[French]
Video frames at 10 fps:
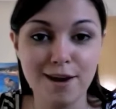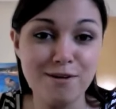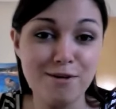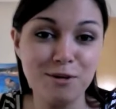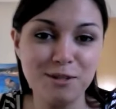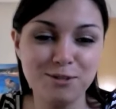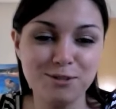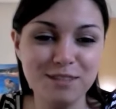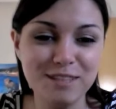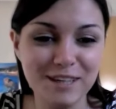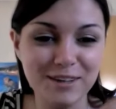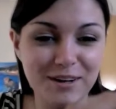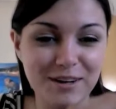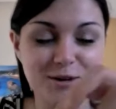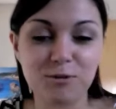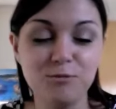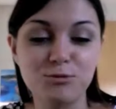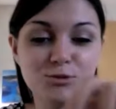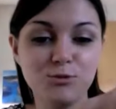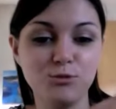ou est ce que je veux dire, quoi. Quand
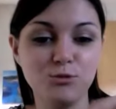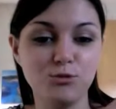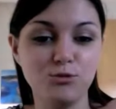vous,